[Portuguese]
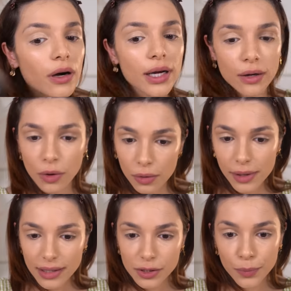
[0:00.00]
Olha, com
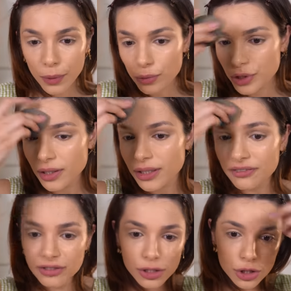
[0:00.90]
a esponja,
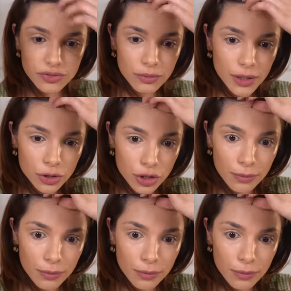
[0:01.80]
definitivamente